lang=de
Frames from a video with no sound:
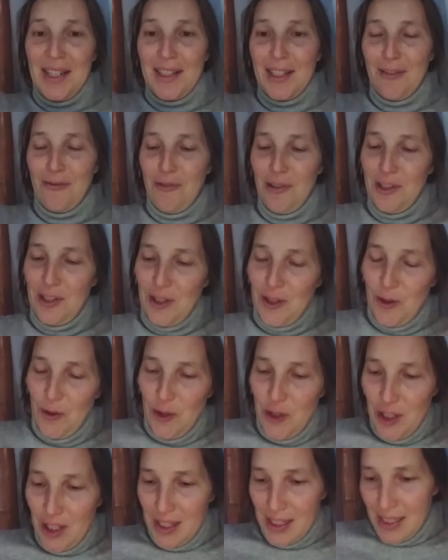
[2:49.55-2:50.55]
Da wollte ich
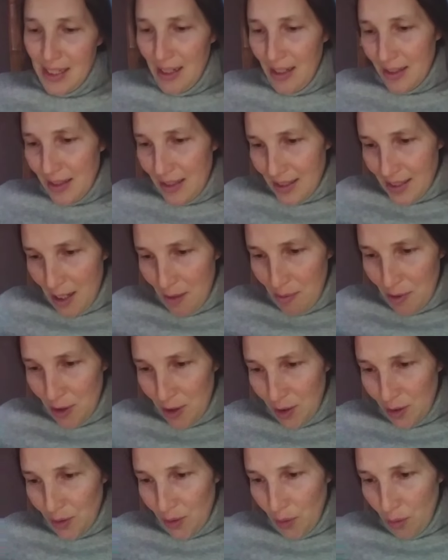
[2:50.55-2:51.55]
euch erzählen, das habe ich
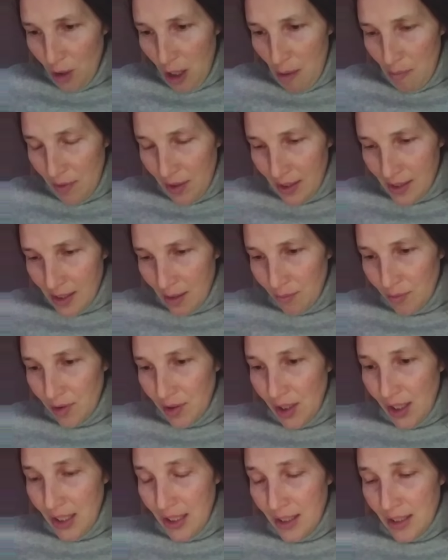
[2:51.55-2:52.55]
geträumt jetzt am
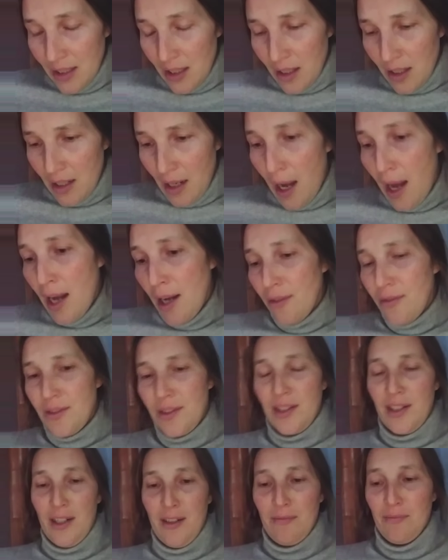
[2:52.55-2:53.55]

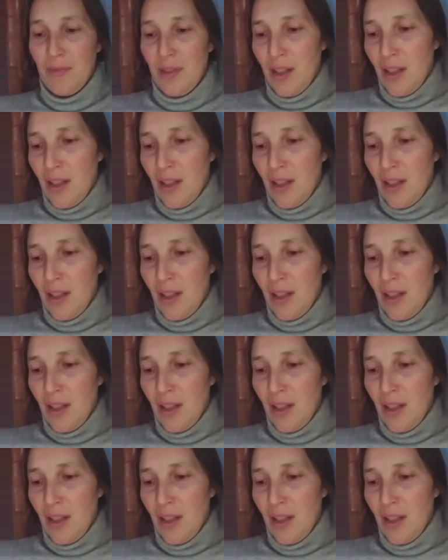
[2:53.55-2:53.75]
3.11.